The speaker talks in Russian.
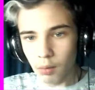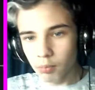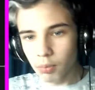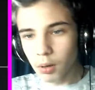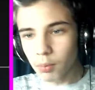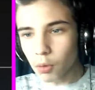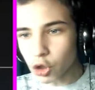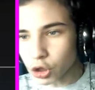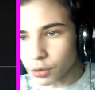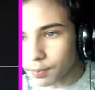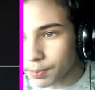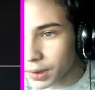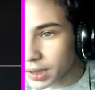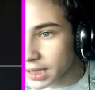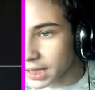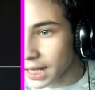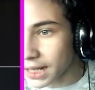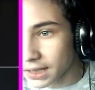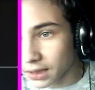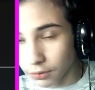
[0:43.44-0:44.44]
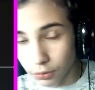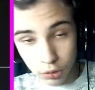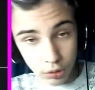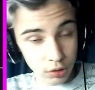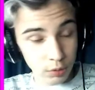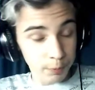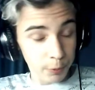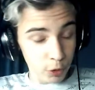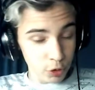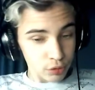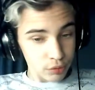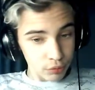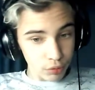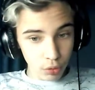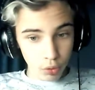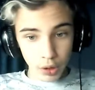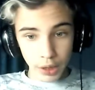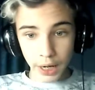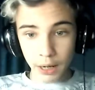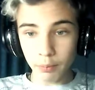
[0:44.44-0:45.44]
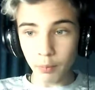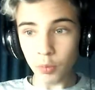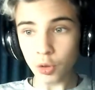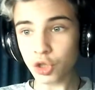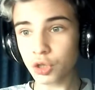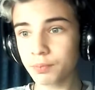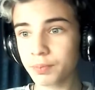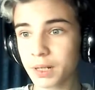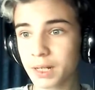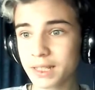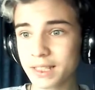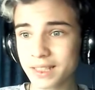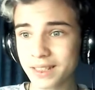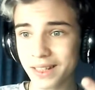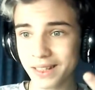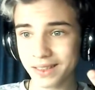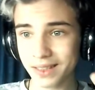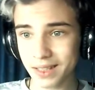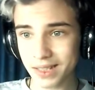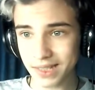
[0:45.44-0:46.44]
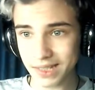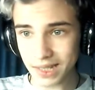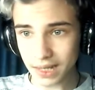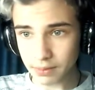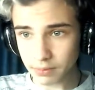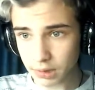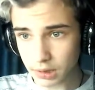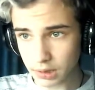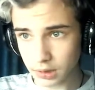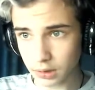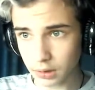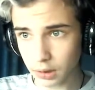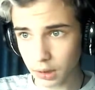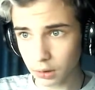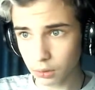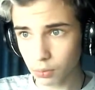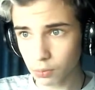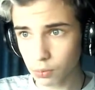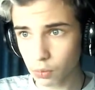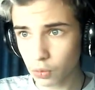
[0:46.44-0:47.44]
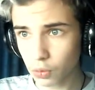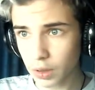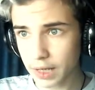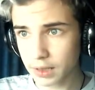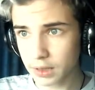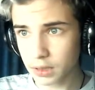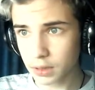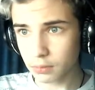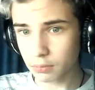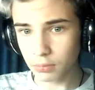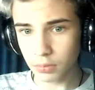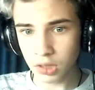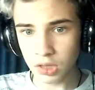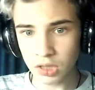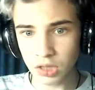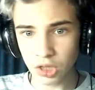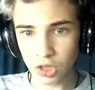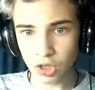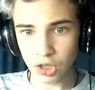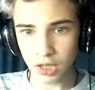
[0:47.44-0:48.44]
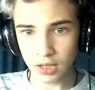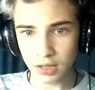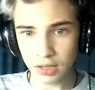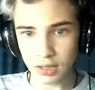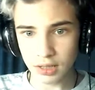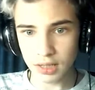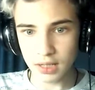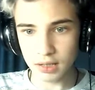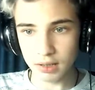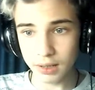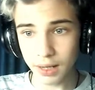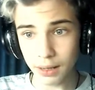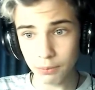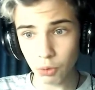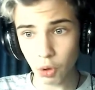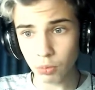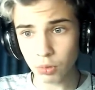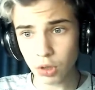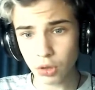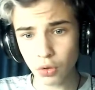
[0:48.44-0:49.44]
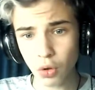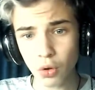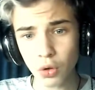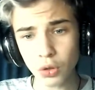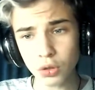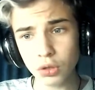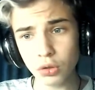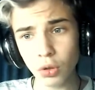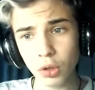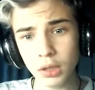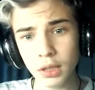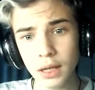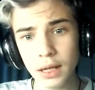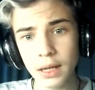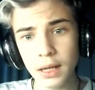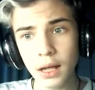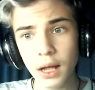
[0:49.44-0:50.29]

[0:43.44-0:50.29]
Мы можем, кстати, вот с прошлого ролика можем перейти на Т-70. Я думаю, этим мы сейчас и займемся. Сколько он стоит?